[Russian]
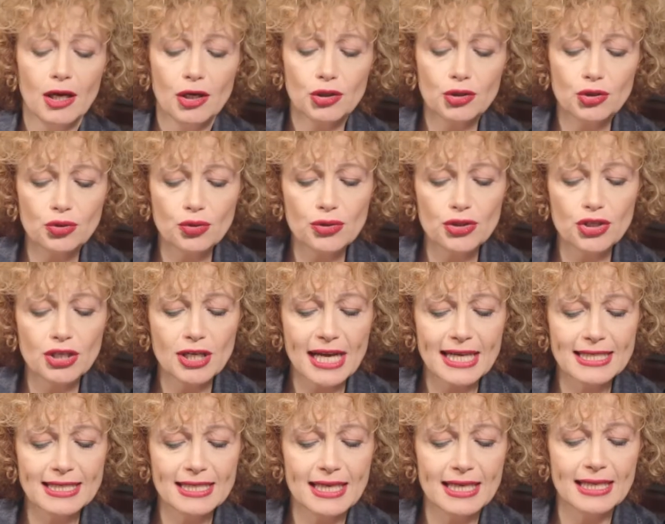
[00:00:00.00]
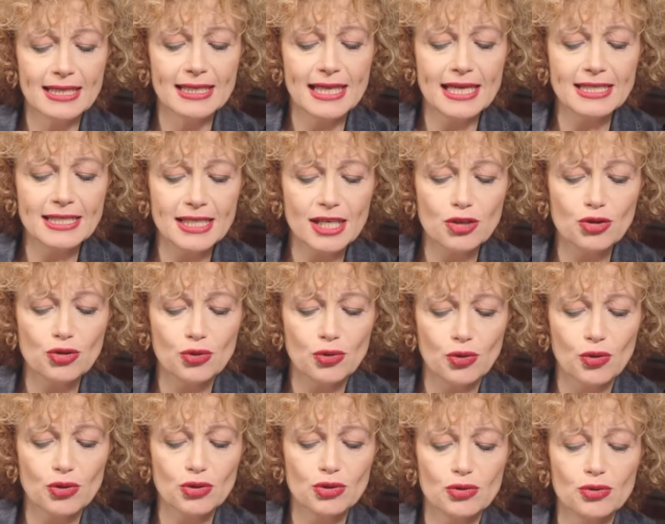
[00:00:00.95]
Кто чародея на сечу
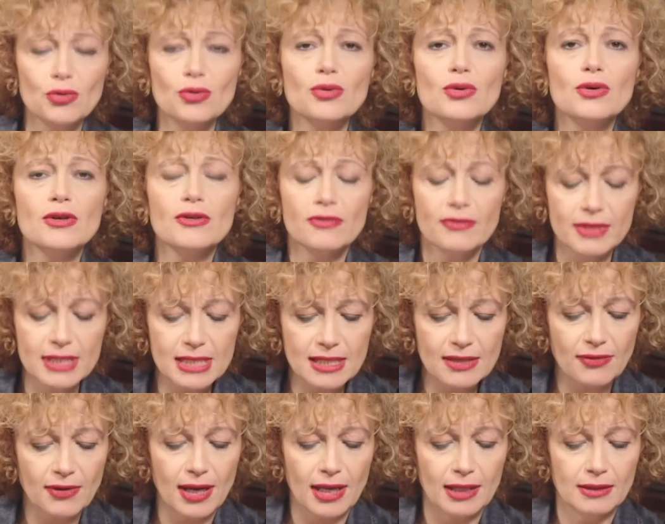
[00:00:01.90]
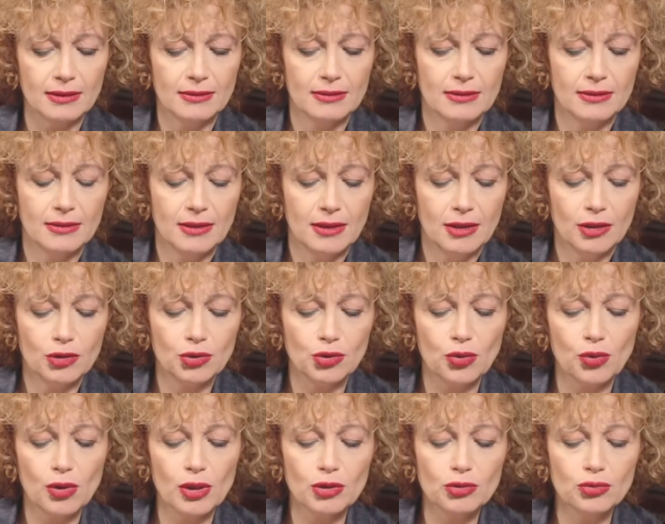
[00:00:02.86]
грозну вызывал?
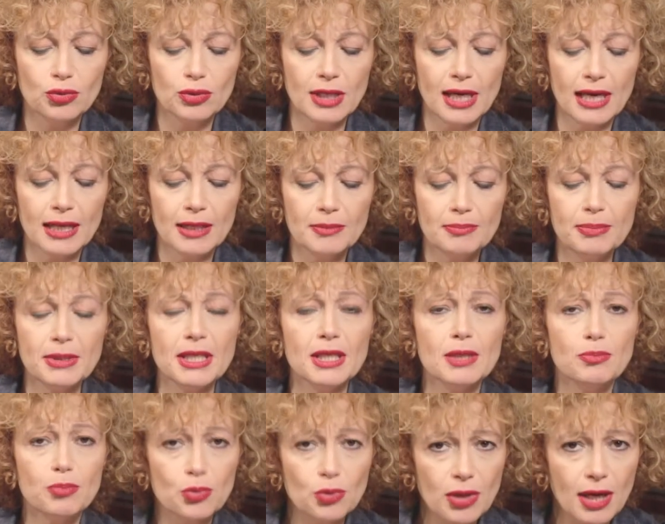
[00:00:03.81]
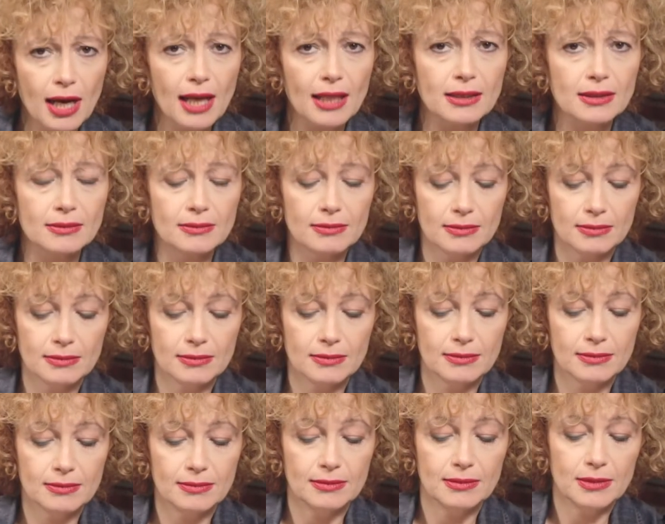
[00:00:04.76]
Кто колдуна перепугал?
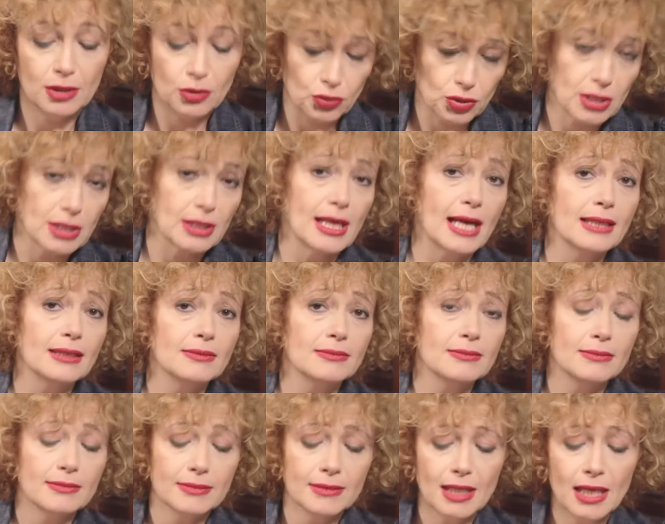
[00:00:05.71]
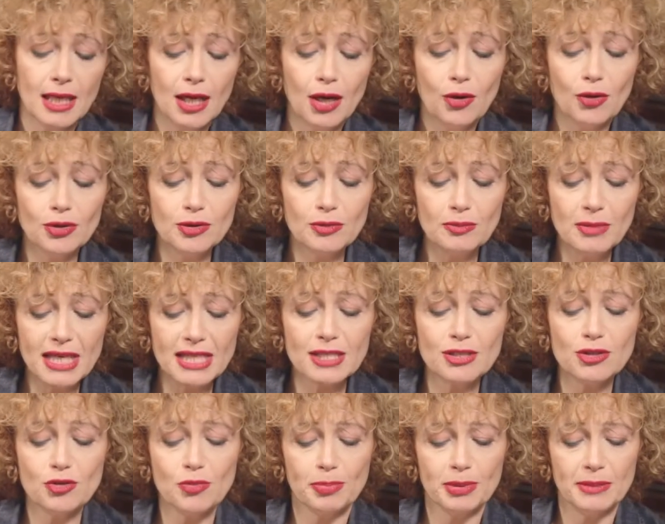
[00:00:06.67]
Руслан. Он
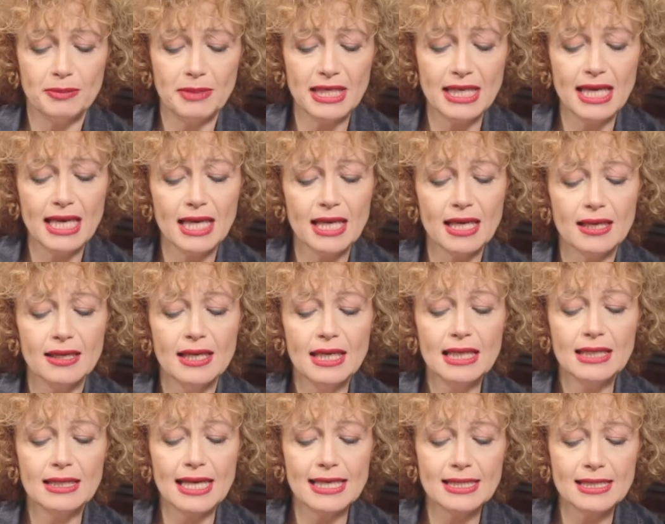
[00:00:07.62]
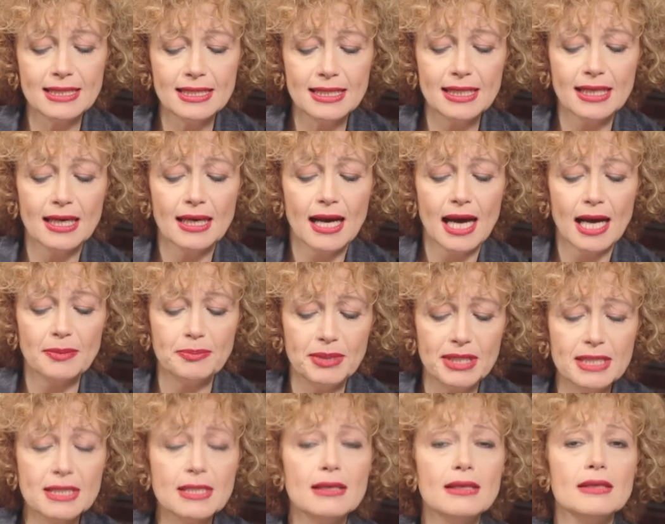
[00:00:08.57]
местью пламенея достиг
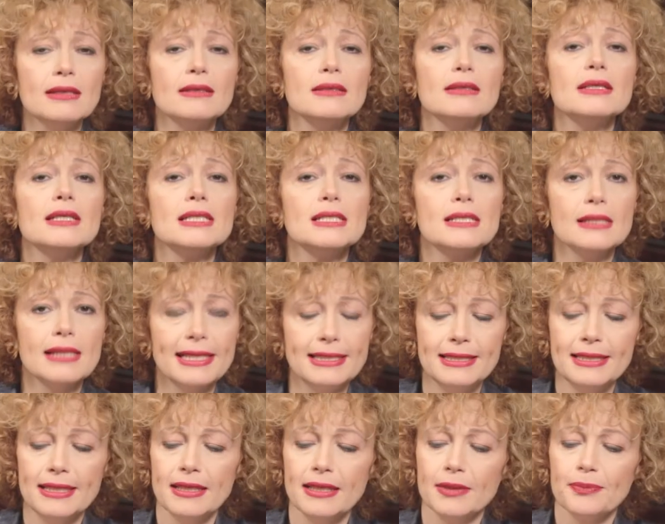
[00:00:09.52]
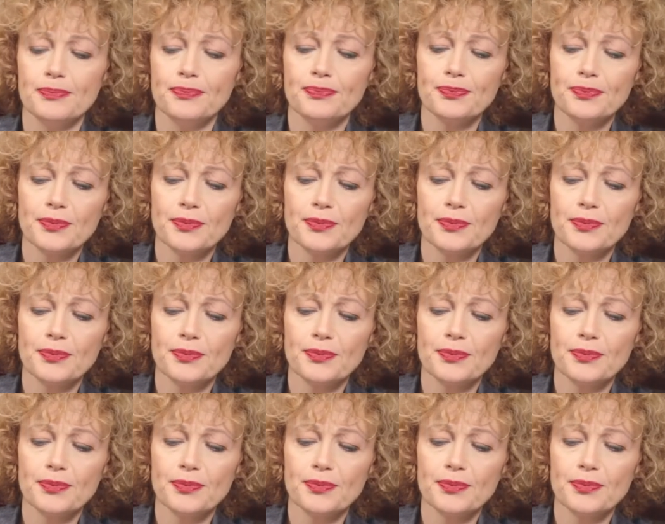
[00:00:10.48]
обители злодея.